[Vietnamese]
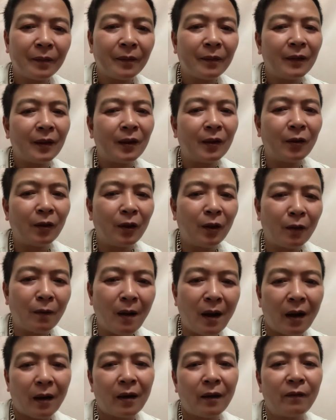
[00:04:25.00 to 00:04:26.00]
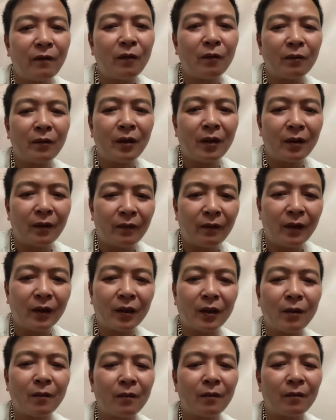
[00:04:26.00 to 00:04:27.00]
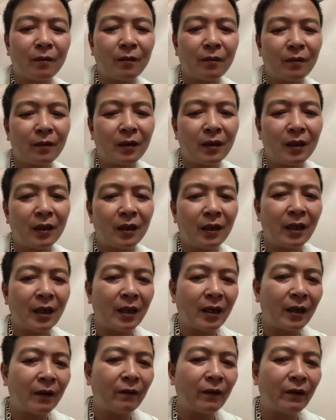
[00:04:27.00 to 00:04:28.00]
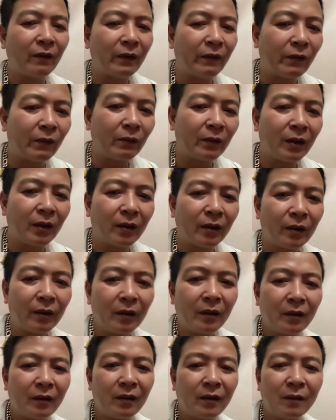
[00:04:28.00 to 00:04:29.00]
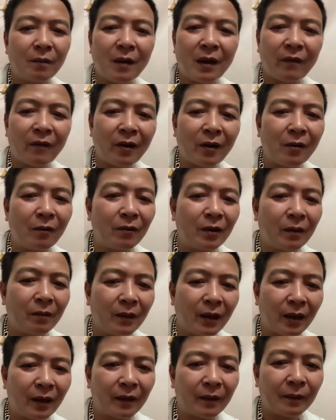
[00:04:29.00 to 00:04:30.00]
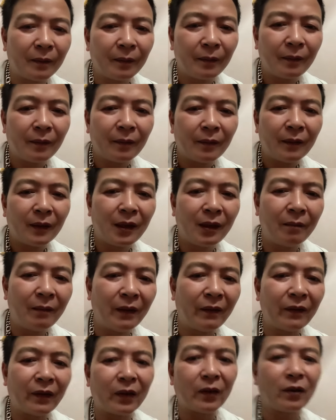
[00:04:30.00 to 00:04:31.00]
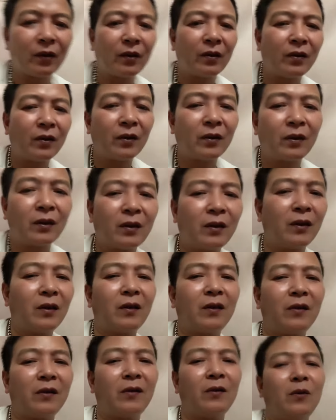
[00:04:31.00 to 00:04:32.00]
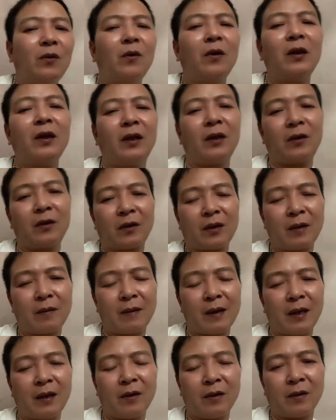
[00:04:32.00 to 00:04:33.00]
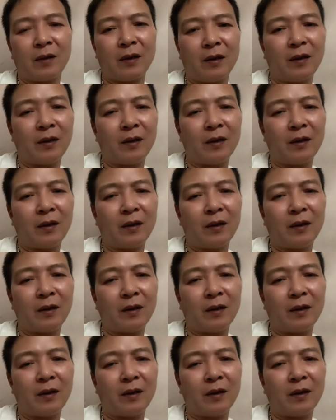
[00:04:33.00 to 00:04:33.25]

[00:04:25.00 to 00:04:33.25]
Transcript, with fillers: rồi nếu bà cần phụng dưỡng vợ chồng à, nhà này vẫn phải phụng dưỡng nhưng bà vẫn không chấp nhận thì mình phải khỏi nói luôn để cho các bạn hiểu đây